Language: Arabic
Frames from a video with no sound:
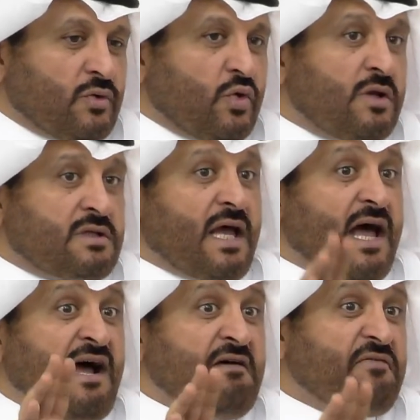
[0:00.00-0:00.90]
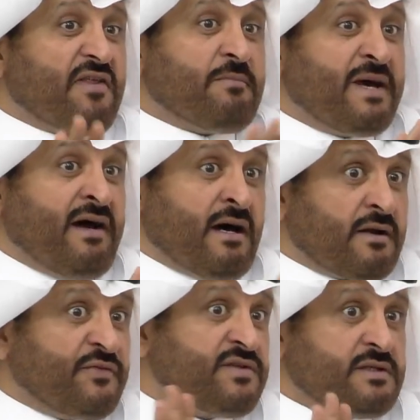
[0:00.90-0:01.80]
قلت احفظ من
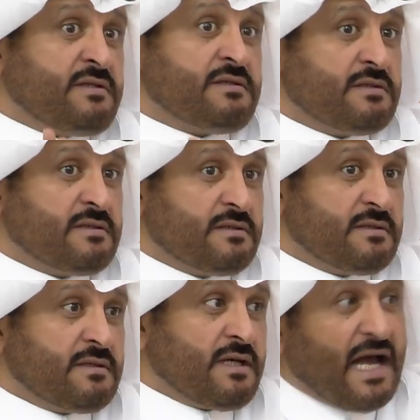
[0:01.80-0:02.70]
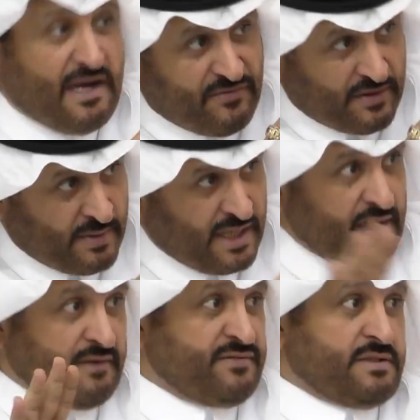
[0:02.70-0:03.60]
عرفت احفظ من
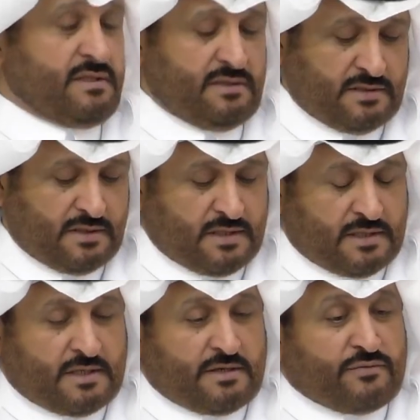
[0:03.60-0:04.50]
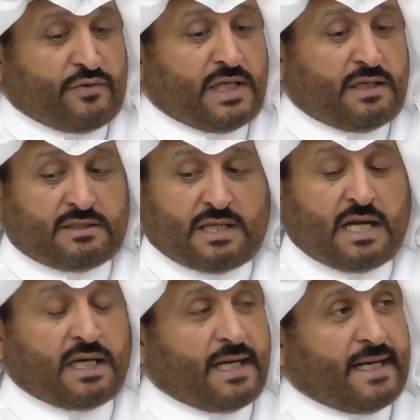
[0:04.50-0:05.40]
عرفت في
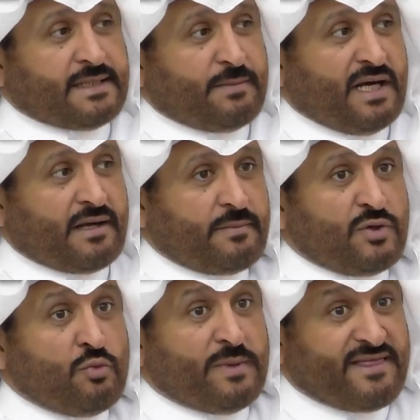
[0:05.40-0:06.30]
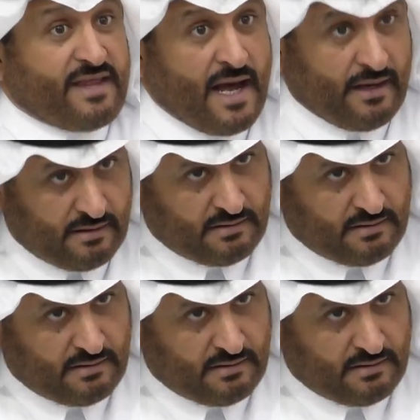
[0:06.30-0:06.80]
تاريخ الادب العربي هم اثنان